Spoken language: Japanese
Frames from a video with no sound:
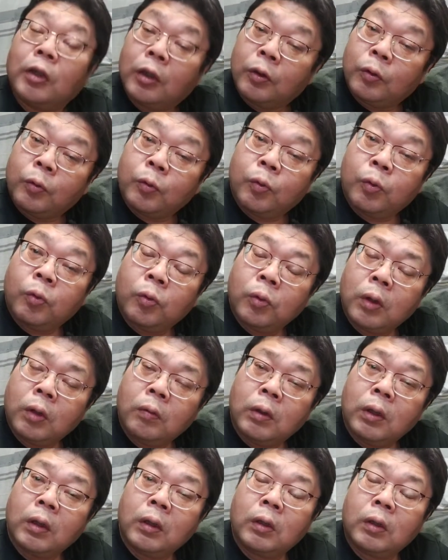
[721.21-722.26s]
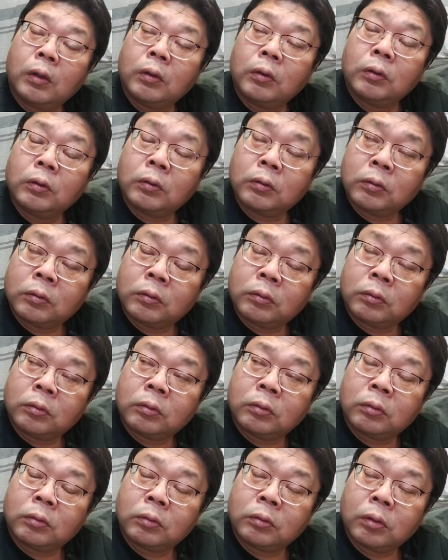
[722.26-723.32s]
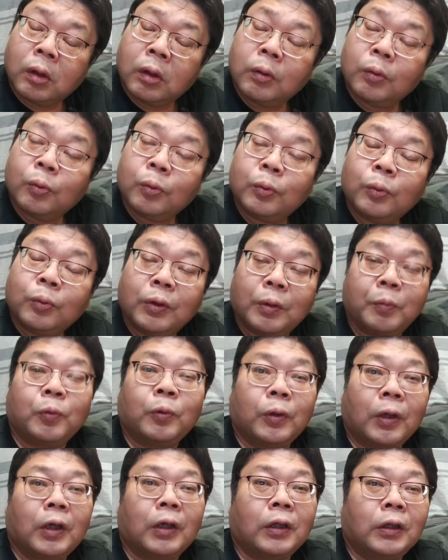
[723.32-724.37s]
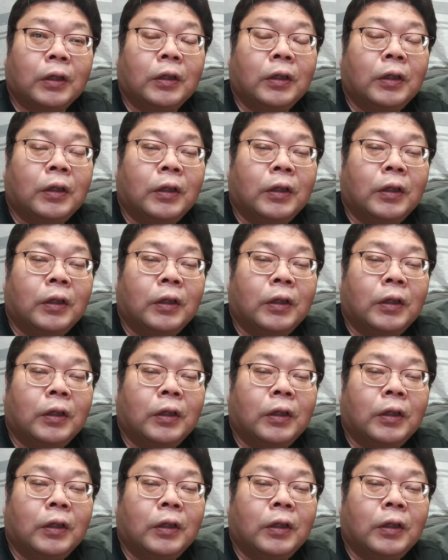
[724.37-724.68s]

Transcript: だけど、これは、さほどでもない